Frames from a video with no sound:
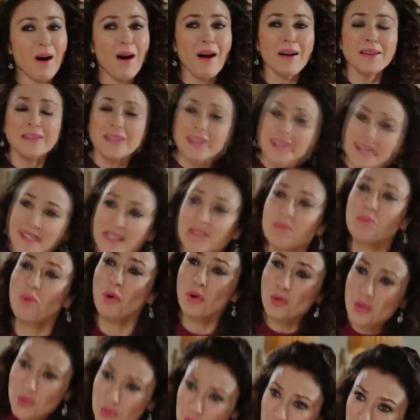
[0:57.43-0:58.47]
Annesinin
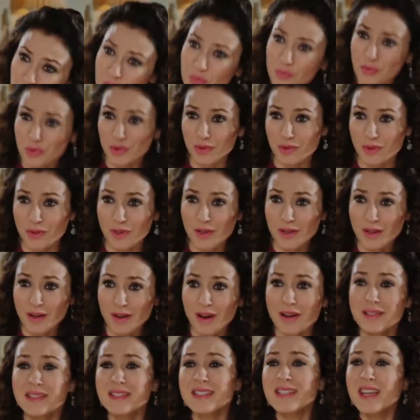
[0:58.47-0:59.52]
boşluğu mu?
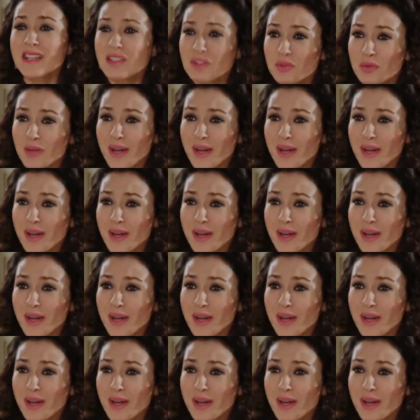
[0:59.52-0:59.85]
Ay seni